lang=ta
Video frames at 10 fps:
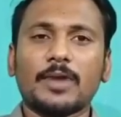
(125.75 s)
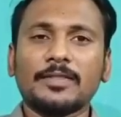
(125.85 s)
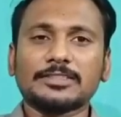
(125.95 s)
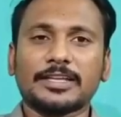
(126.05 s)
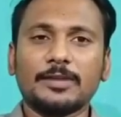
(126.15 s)

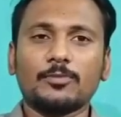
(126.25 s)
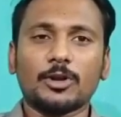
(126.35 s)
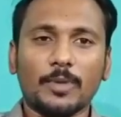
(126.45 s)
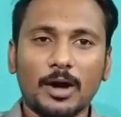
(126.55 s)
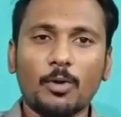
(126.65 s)
அந்த ஸ்க்ரீன்
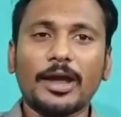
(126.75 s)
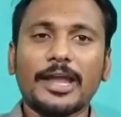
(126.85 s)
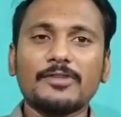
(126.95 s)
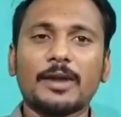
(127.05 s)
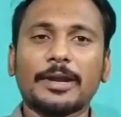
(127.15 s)
மூலமாக உங்கள்
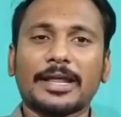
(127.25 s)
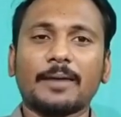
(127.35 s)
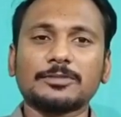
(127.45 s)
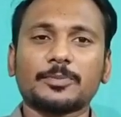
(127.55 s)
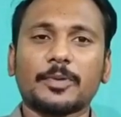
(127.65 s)
என்விரான்மெண்ட்
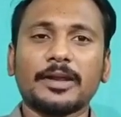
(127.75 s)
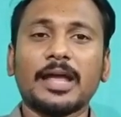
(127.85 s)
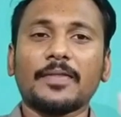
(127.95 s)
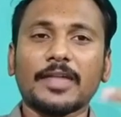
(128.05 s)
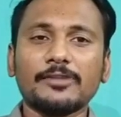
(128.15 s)
கேப்சர் பண்ணி
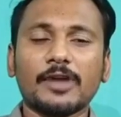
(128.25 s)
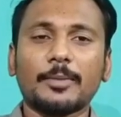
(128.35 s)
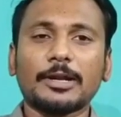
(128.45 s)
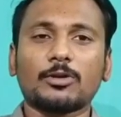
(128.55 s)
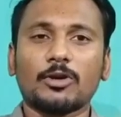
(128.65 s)
அந்த
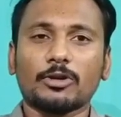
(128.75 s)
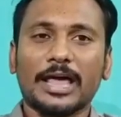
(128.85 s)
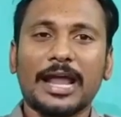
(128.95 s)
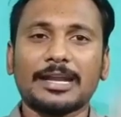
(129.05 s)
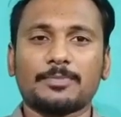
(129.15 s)
என்விரான்மெண்ட்டுக்குள்ளே ஒரு
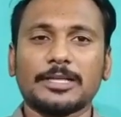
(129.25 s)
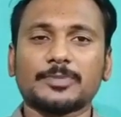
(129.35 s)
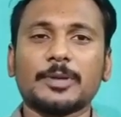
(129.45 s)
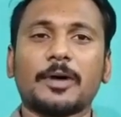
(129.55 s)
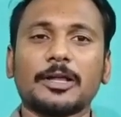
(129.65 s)
கேரக்டர் பிளேஸ்
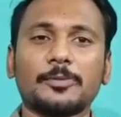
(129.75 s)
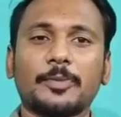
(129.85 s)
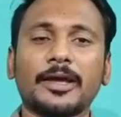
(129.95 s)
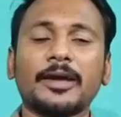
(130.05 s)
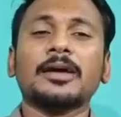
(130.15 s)
பண்ணி
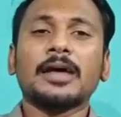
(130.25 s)
பார்த்துருப்பீங்க